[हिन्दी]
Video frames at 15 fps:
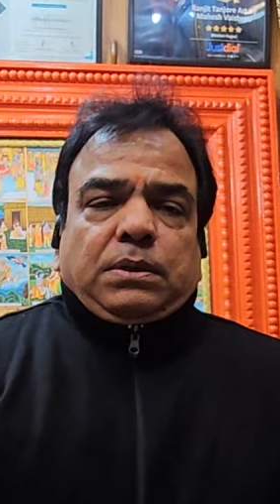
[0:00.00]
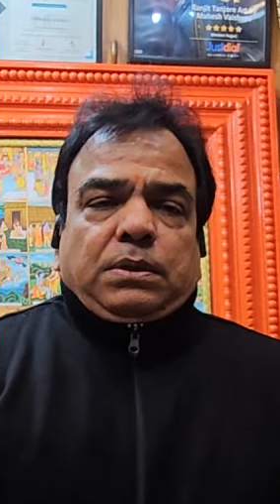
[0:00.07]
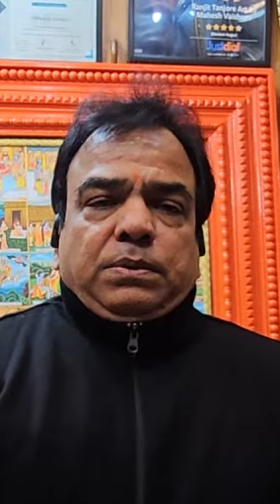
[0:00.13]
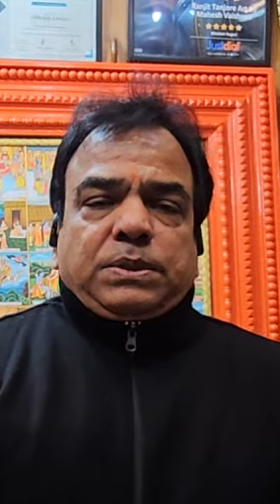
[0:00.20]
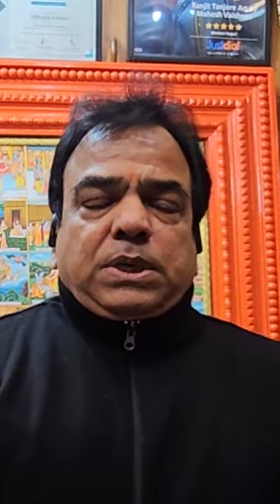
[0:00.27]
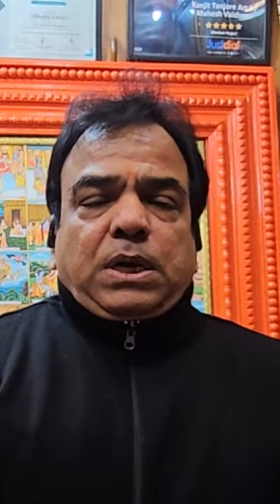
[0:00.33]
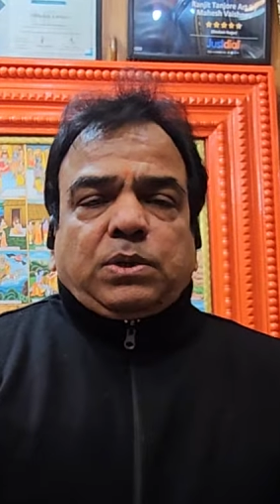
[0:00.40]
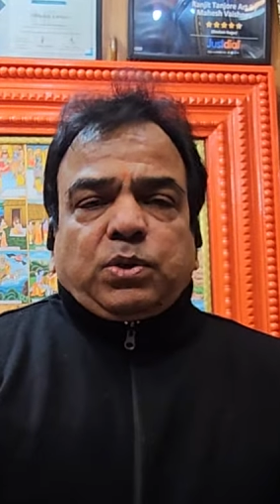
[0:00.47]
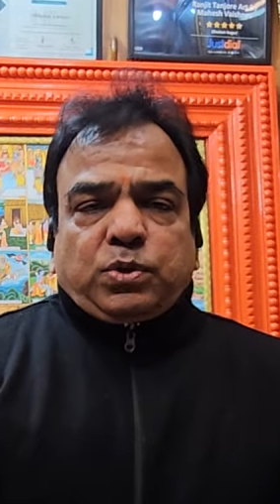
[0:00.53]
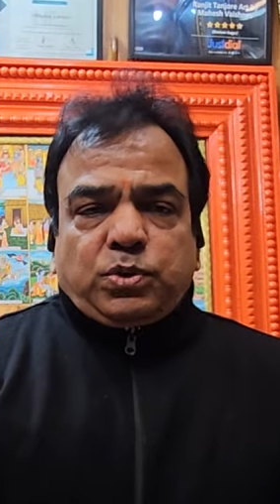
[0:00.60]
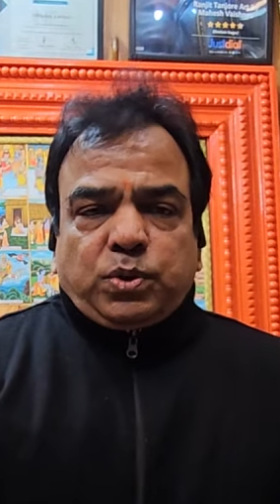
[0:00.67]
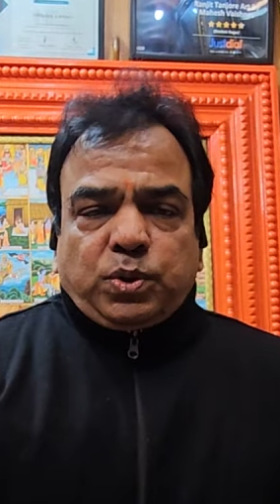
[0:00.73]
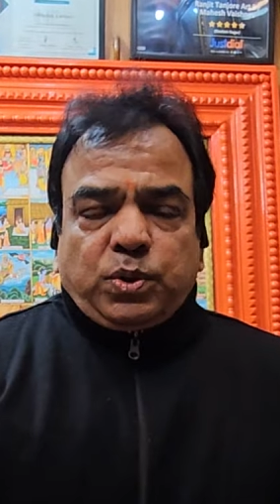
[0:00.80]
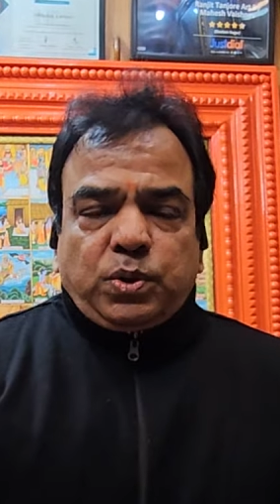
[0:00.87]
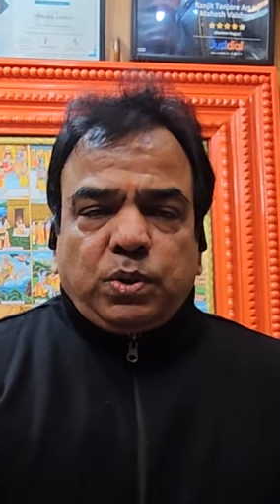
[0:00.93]
नमस्कार
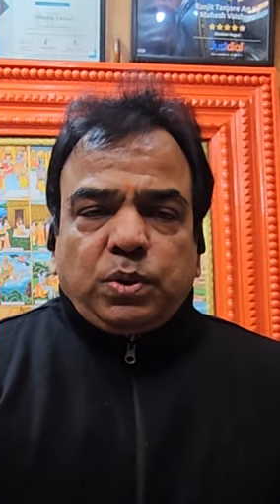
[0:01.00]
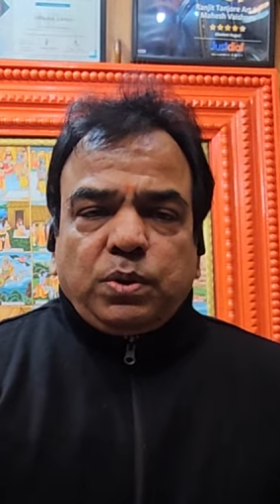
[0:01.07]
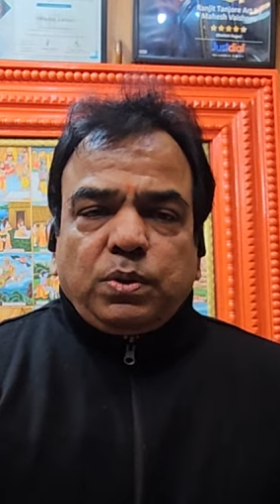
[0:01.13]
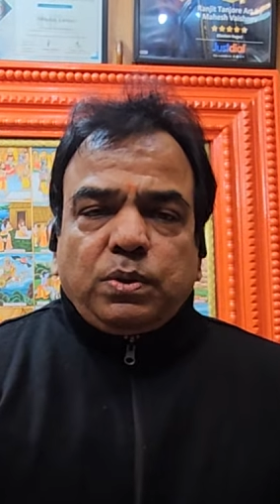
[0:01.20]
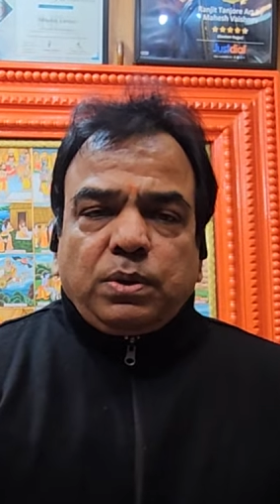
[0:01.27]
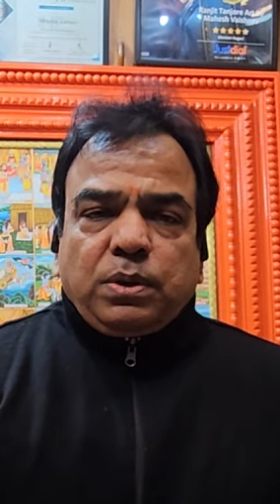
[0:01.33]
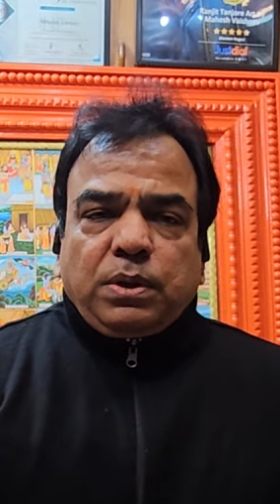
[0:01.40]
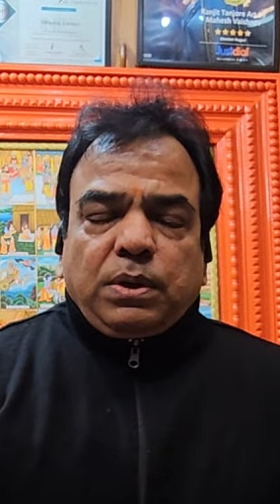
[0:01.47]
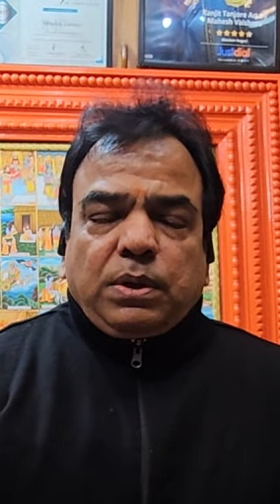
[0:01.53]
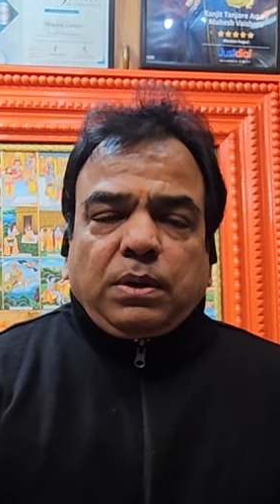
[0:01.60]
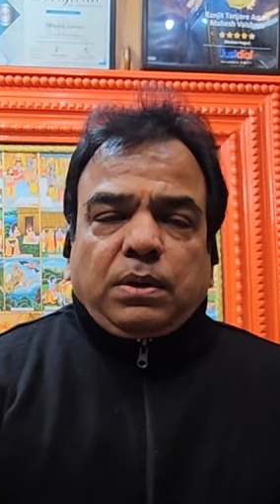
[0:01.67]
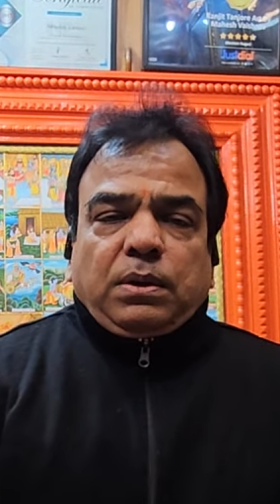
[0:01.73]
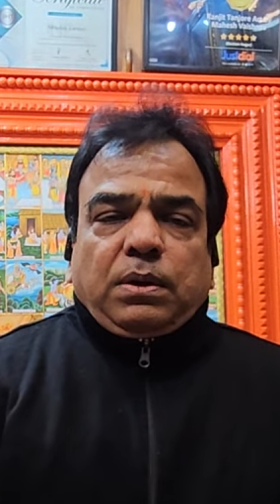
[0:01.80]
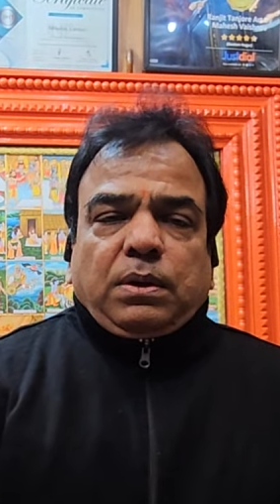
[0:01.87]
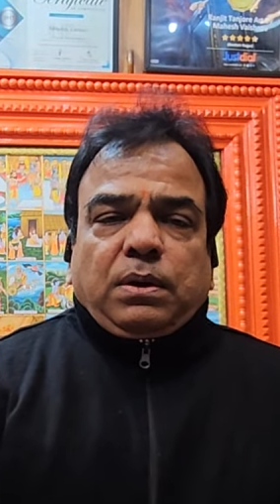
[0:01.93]
दोस्तों
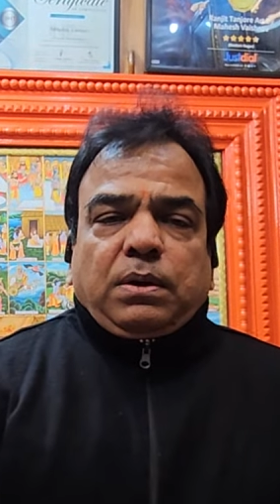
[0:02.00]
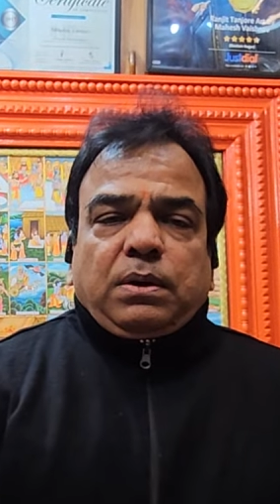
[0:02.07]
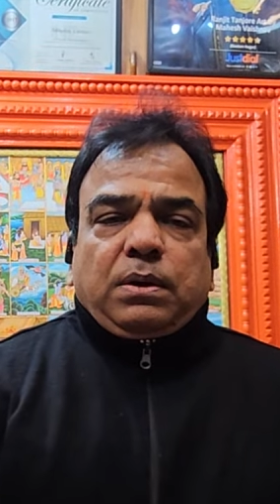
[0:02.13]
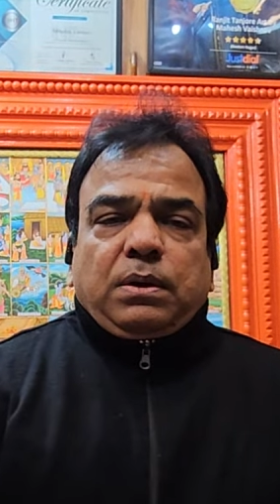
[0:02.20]
आ,